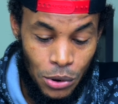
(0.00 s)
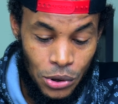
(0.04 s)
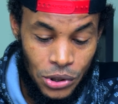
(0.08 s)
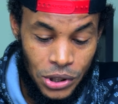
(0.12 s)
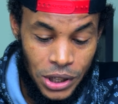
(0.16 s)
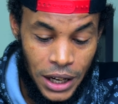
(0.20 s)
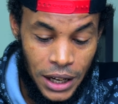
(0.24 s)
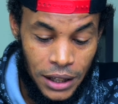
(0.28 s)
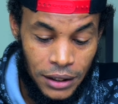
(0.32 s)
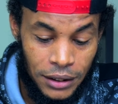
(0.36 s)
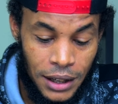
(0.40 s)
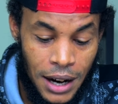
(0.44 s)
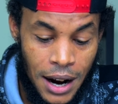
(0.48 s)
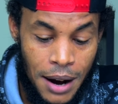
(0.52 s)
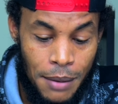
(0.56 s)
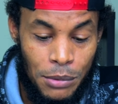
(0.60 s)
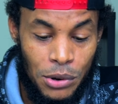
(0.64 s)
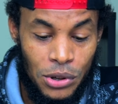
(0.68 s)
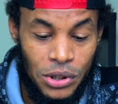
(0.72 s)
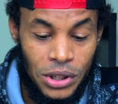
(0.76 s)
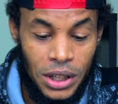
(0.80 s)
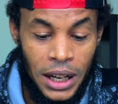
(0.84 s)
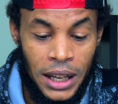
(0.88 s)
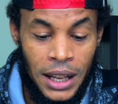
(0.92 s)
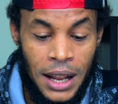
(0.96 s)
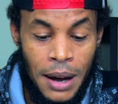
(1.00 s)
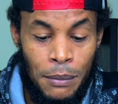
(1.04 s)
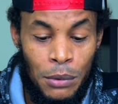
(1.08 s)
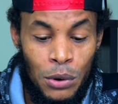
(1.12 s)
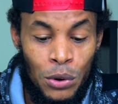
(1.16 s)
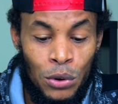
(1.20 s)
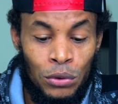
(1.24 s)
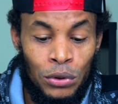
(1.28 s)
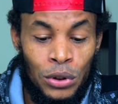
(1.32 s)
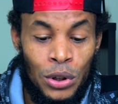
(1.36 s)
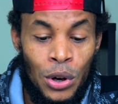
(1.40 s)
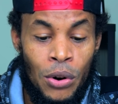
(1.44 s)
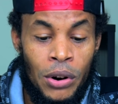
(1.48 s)
Si entramos, le damos
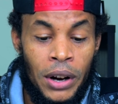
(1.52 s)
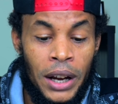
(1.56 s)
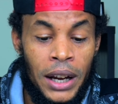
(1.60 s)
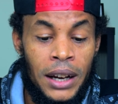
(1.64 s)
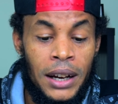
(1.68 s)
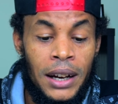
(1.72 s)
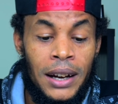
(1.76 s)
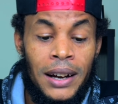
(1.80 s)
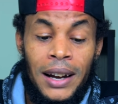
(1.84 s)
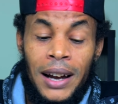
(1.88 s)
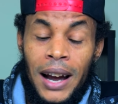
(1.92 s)
un toque,